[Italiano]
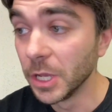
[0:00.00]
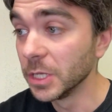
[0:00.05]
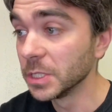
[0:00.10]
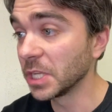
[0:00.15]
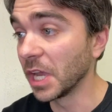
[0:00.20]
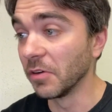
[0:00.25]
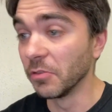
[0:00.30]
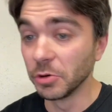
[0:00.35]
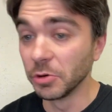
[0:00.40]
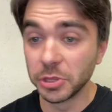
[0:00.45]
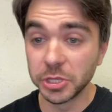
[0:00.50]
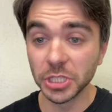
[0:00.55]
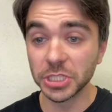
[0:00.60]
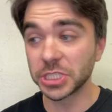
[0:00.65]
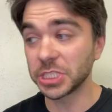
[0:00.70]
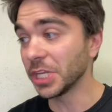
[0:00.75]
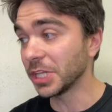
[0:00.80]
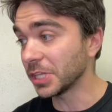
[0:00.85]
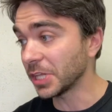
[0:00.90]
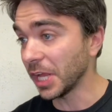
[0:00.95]
se hai avuto il
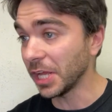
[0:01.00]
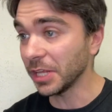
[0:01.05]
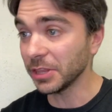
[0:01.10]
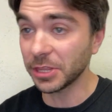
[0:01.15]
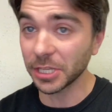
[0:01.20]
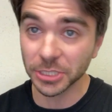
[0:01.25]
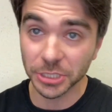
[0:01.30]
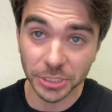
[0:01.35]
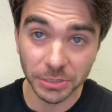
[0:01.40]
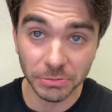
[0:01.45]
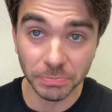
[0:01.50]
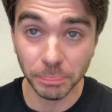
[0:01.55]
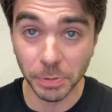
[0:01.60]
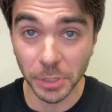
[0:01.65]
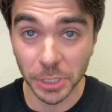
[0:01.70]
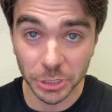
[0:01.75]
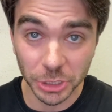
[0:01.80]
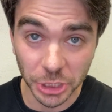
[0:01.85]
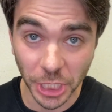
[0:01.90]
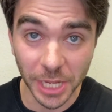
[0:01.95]

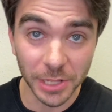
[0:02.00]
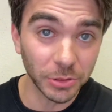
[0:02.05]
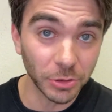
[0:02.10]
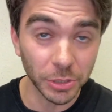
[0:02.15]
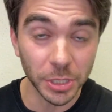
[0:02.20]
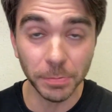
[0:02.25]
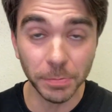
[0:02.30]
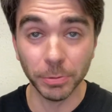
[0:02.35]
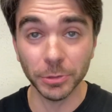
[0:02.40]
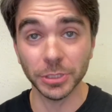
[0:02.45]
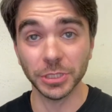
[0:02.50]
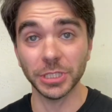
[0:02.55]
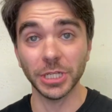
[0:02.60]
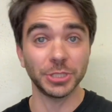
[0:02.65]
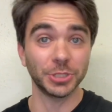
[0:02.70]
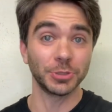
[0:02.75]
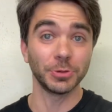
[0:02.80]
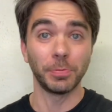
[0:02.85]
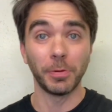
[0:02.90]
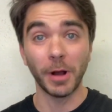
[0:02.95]
70% di
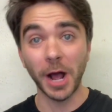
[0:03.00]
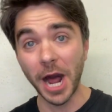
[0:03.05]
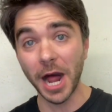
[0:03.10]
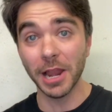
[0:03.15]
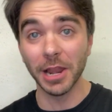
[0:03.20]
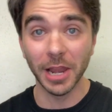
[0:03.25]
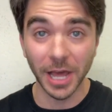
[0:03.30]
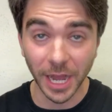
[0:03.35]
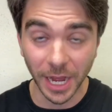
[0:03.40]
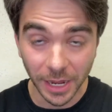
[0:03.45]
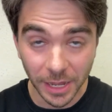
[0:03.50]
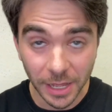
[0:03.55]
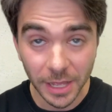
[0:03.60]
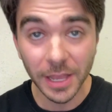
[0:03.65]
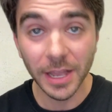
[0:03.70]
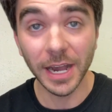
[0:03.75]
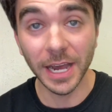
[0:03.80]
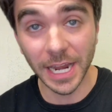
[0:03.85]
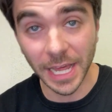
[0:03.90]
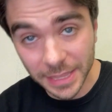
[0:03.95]
possesso palla,
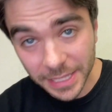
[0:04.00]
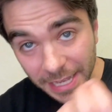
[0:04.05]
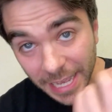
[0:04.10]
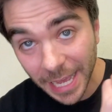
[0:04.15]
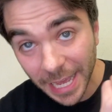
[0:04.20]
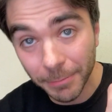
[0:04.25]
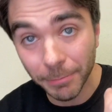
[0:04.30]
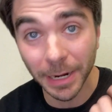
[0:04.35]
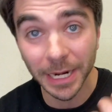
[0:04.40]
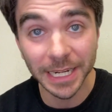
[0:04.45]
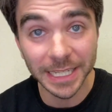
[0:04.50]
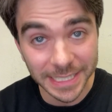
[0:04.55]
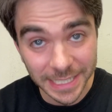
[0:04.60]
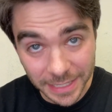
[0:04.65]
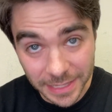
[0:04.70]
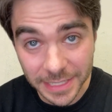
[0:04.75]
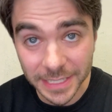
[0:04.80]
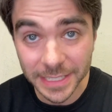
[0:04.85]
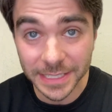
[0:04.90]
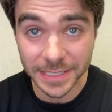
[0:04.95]
allora ti garba le
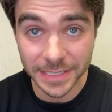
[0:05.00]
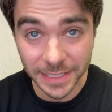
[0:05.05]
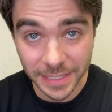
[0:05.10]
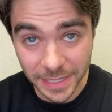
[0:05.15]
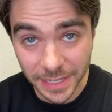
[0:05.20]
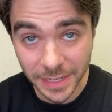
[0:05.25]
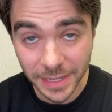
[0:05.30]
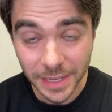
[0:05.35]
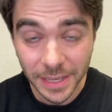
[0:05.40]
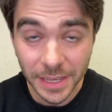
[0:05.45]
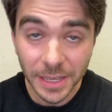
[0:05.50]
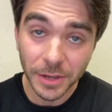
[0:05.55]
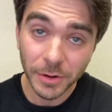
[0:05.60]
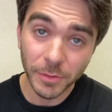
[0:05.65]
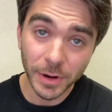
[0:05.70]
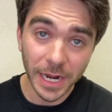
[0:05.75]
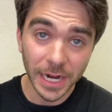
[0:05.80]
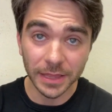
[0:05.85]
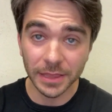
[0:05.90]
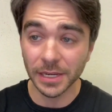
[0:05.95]
statistiche?
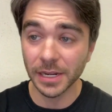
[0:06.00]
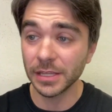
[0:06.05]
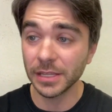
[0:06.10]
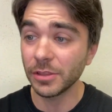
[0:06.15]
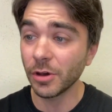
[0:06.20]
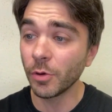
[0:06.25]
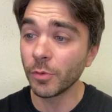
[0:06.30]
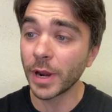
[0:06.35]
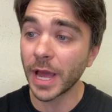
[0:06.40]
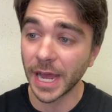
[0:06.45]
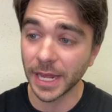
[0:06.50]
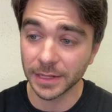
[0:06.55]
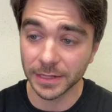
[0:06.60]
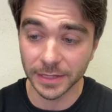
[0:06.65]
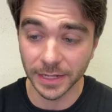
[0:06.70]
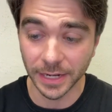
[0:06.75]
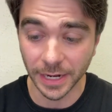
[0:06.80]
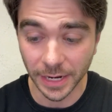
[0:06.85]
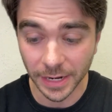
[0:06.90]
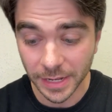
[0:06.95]
Guarda, te ne do
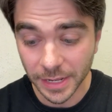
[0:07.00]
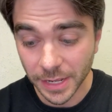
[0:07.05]
un'altra.